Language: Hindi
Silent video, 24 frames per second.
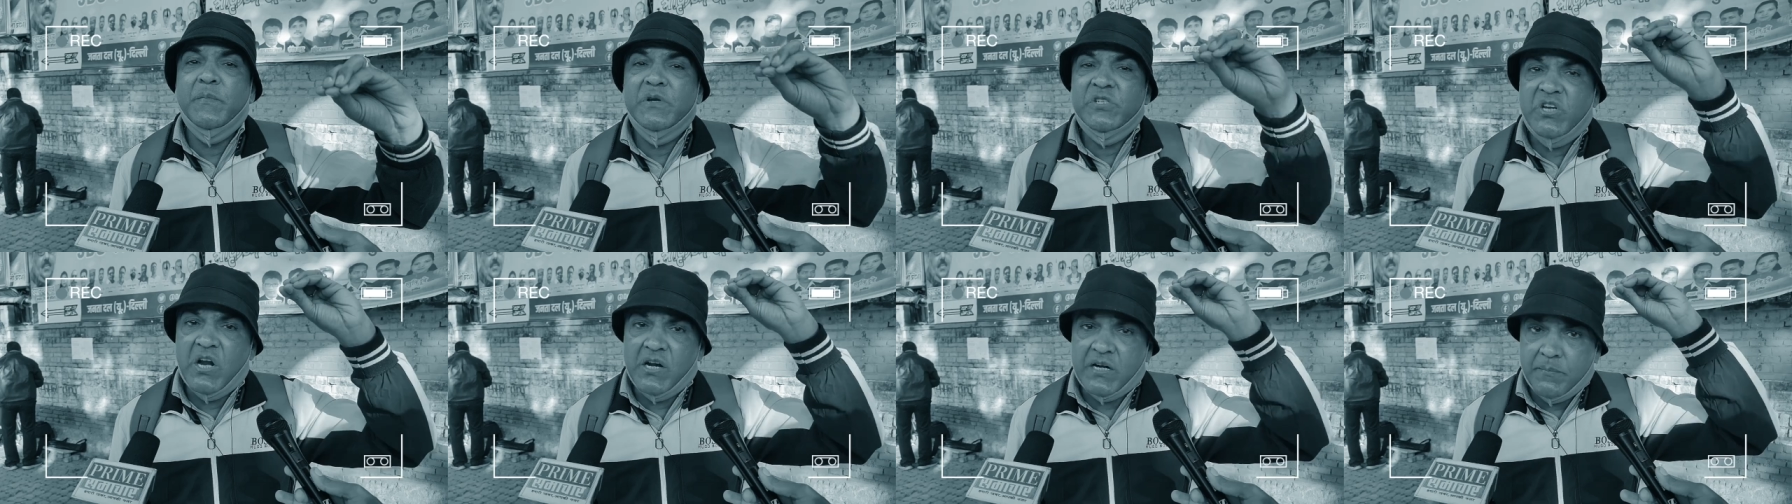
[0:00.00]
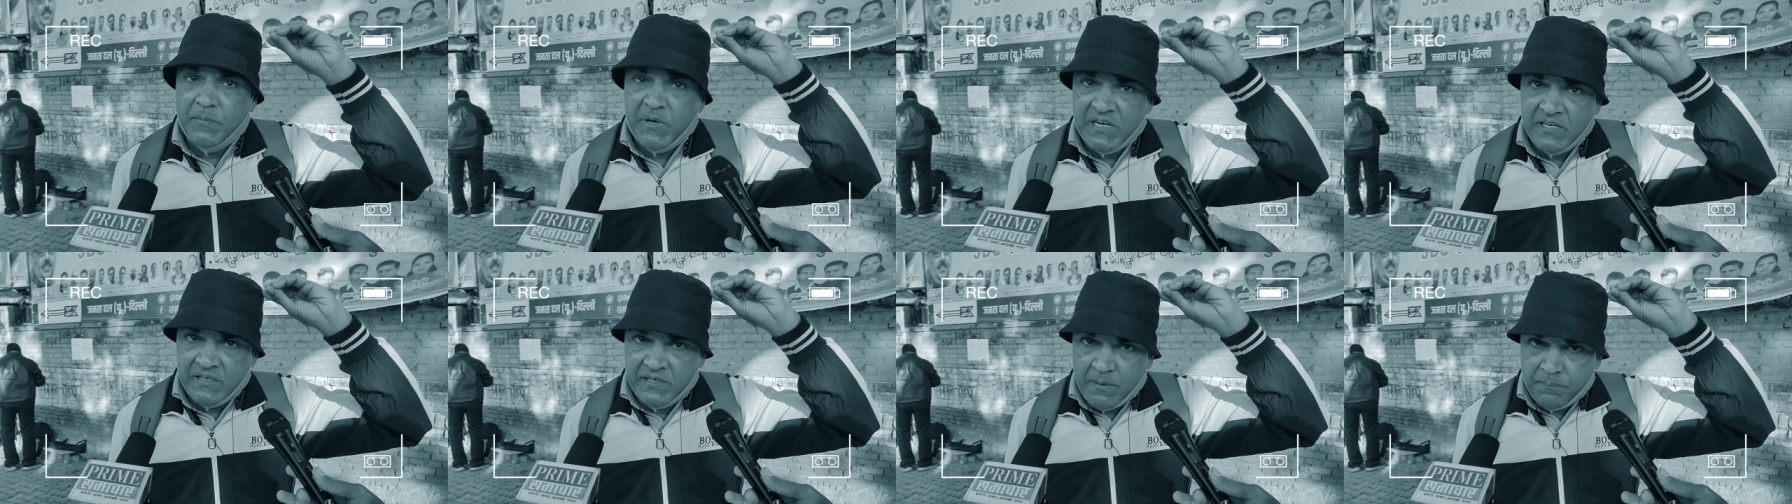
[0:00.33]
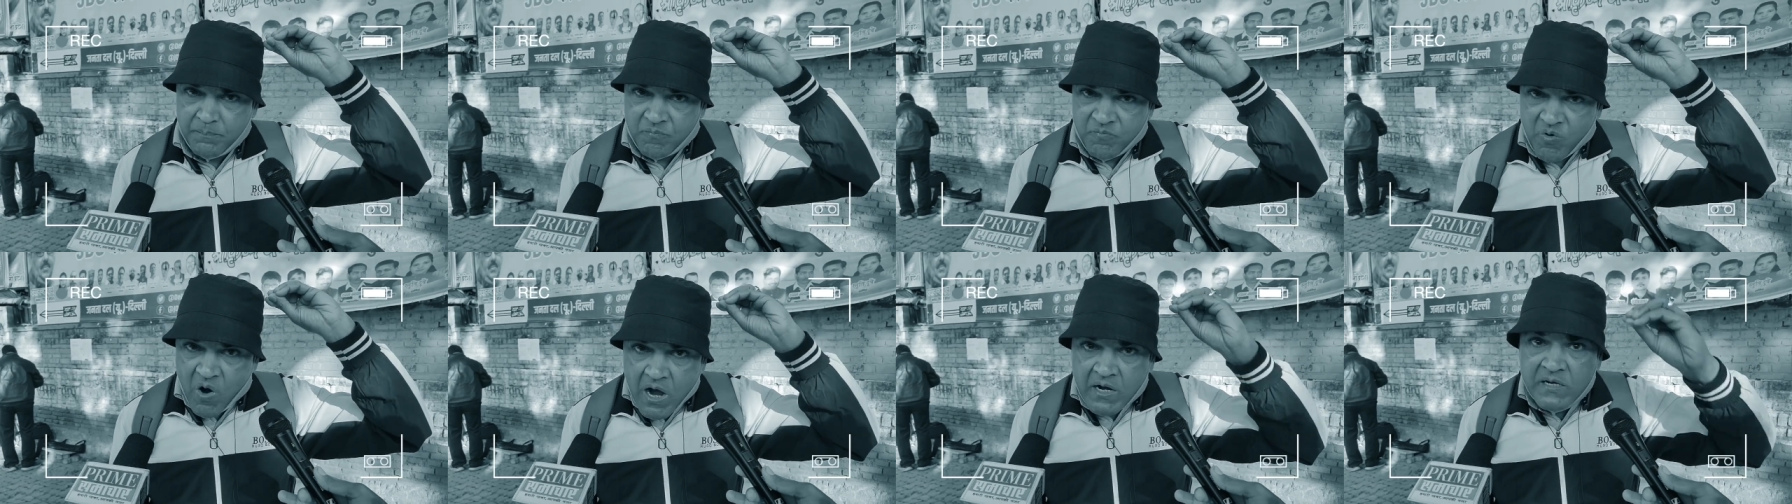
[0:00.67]
मिश्रा कमेटी ने
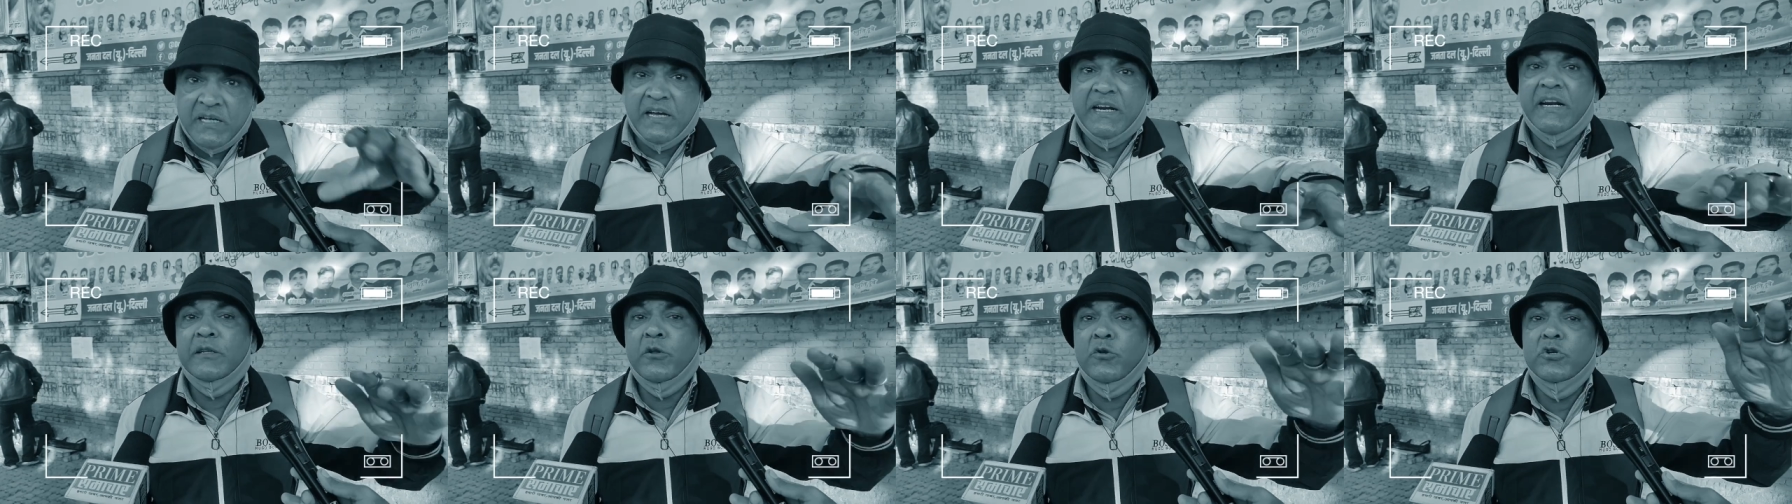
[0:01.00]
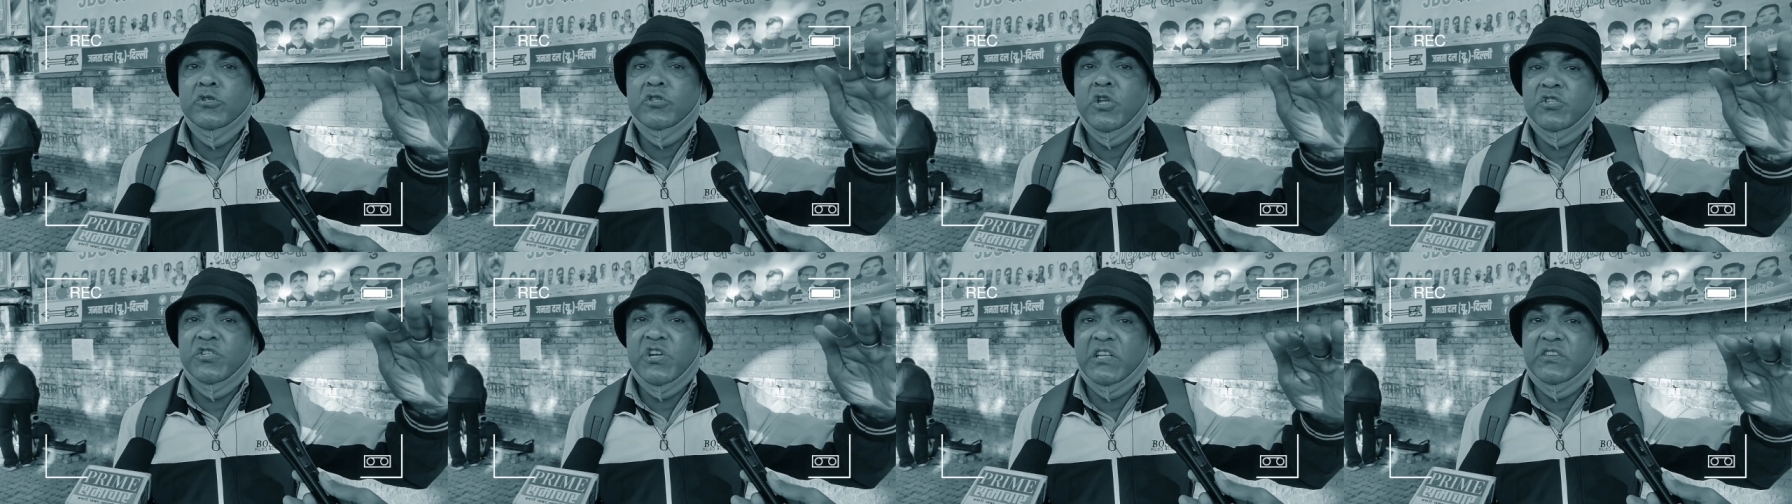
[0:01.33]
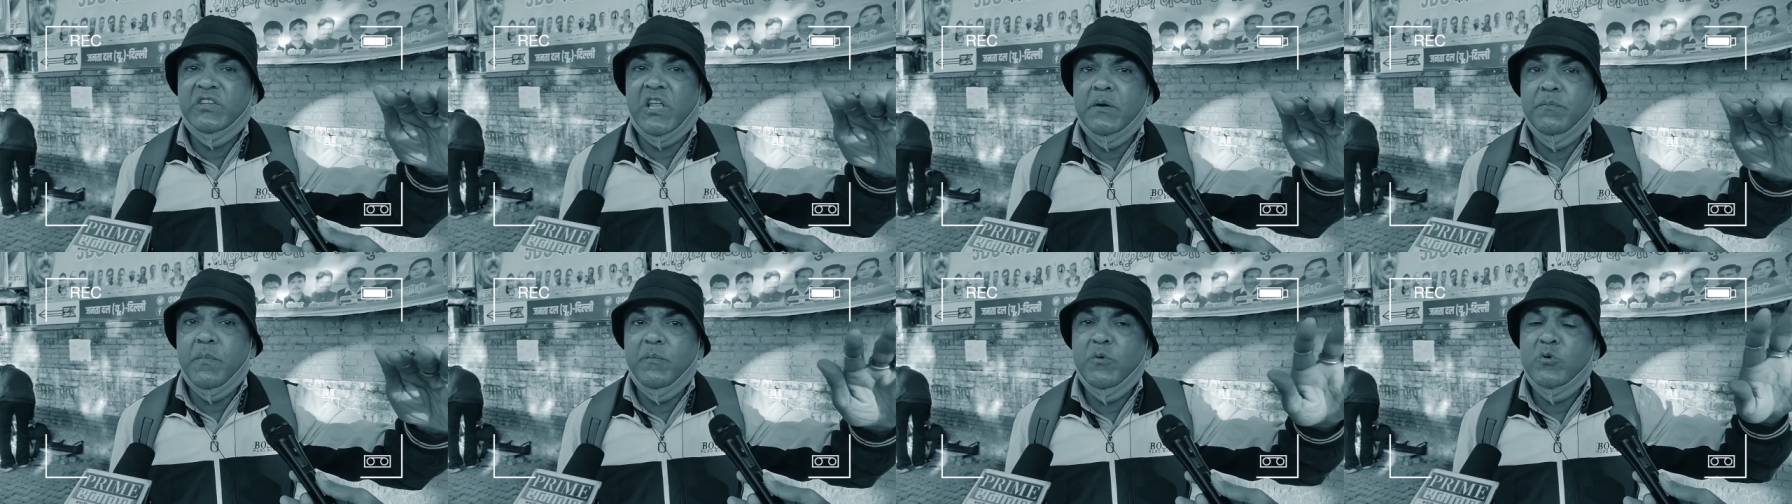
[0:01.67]
वॉन करा था उन्नीस
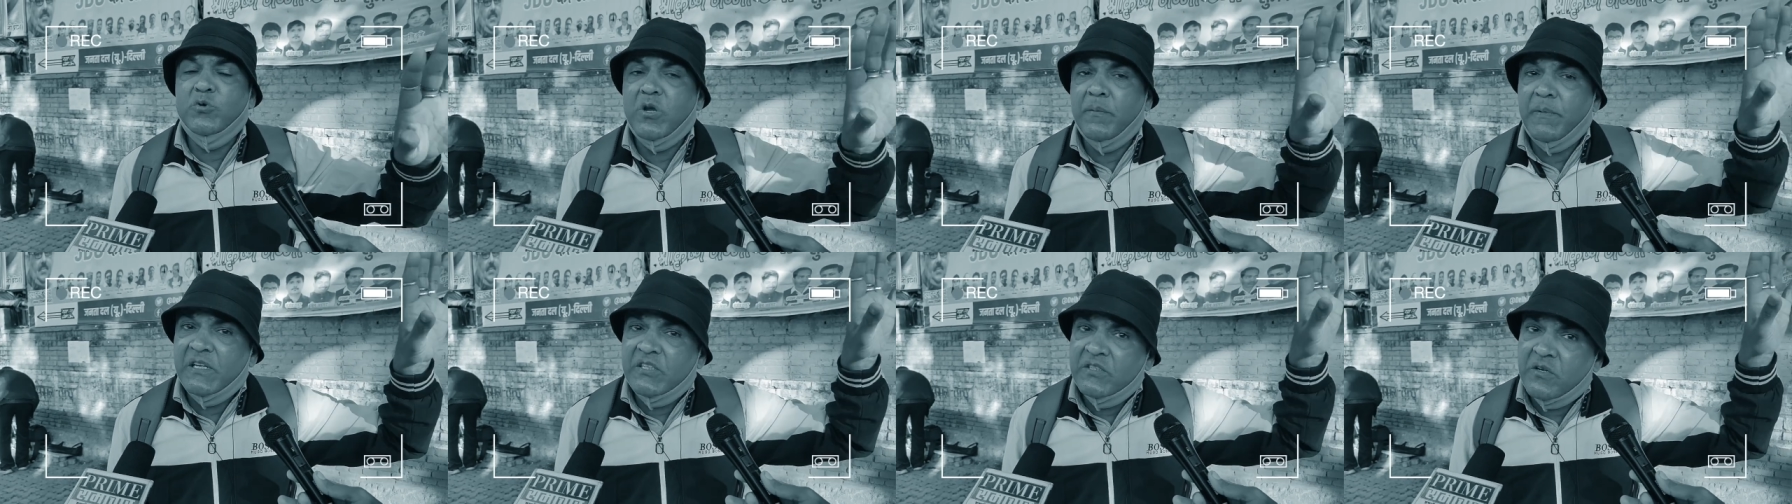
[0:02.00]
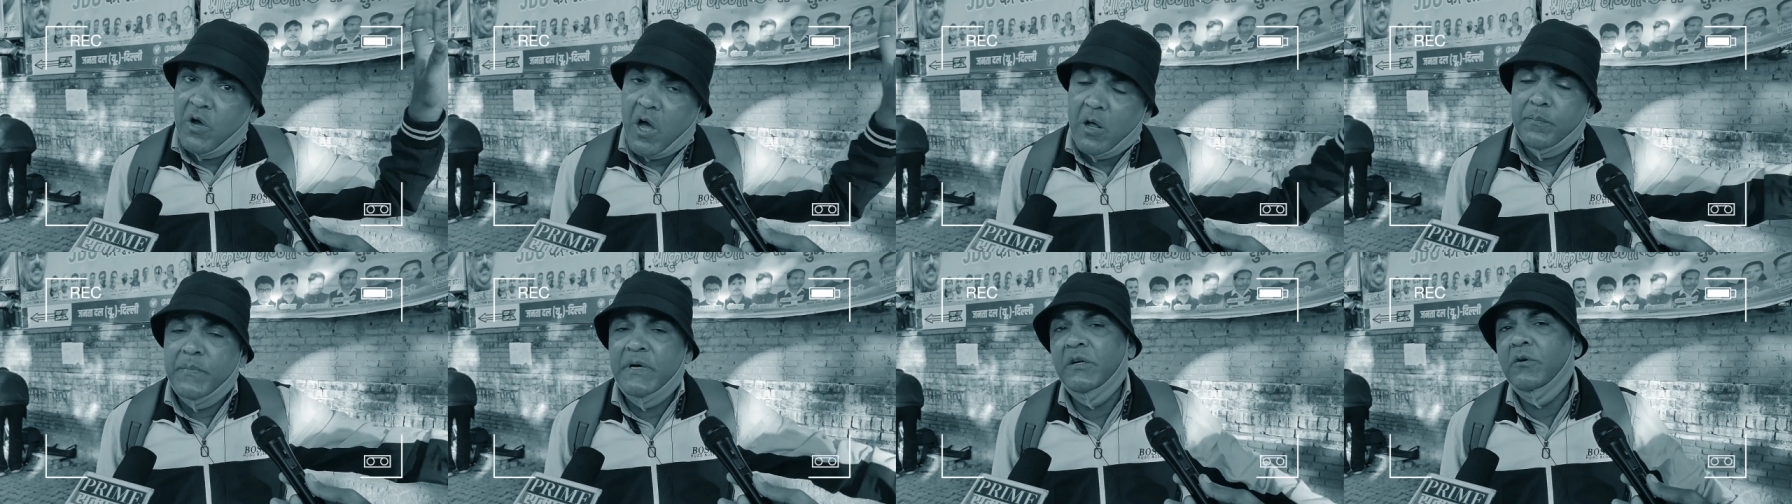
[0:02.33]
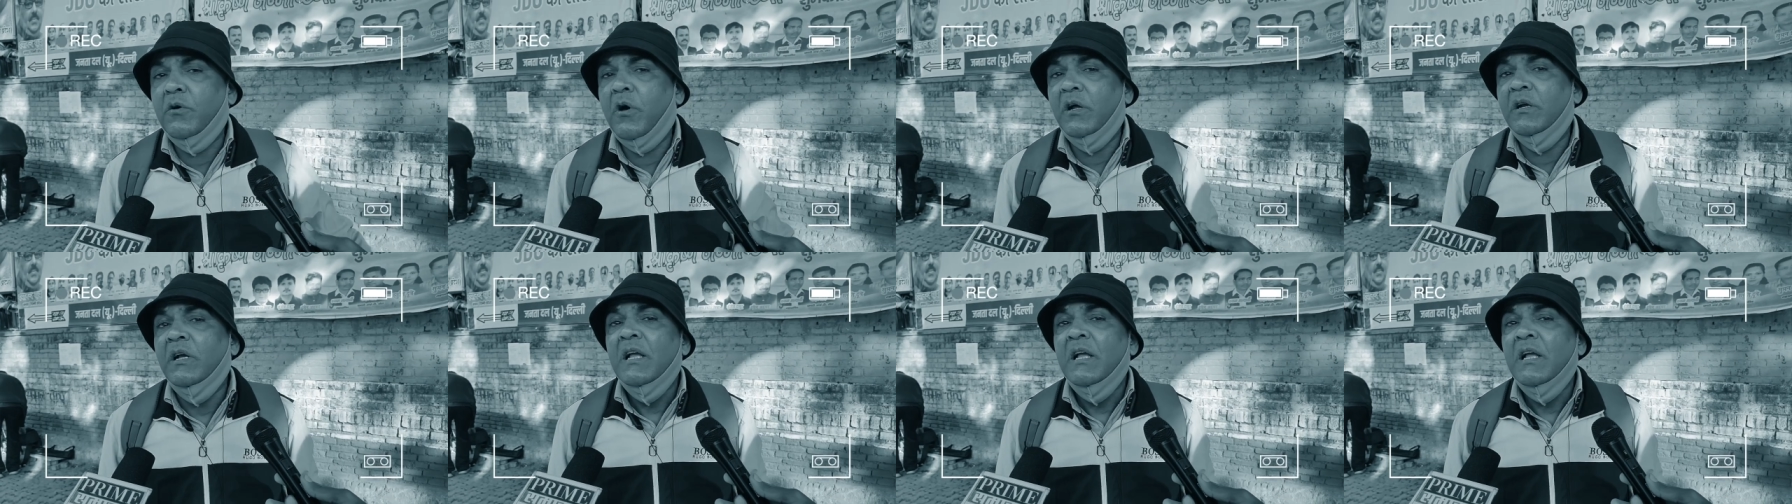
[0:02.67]
में भी उसके पास गवर्नमेंट